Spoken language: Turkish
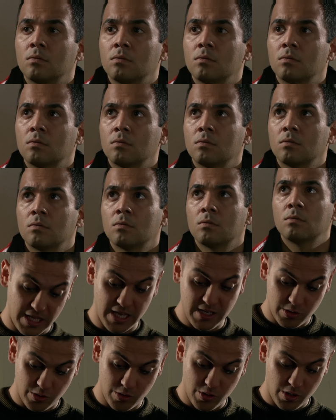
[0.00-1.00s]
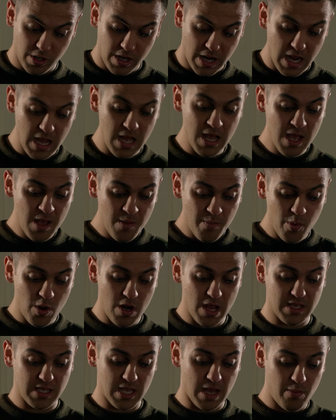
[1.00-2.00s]
boca ettikten sonra...
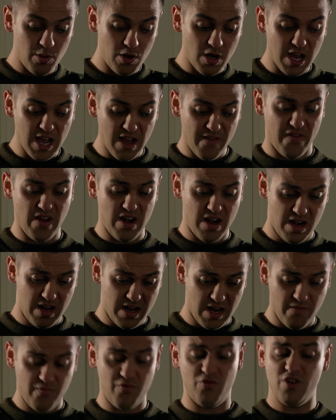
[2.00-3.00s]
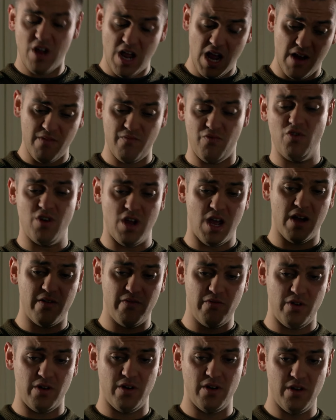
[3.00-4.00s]
...böyle sabunla kafalarına vura vura
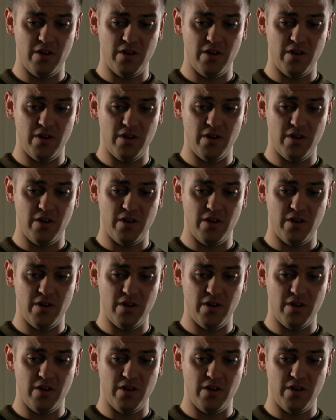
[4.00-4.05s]
vur...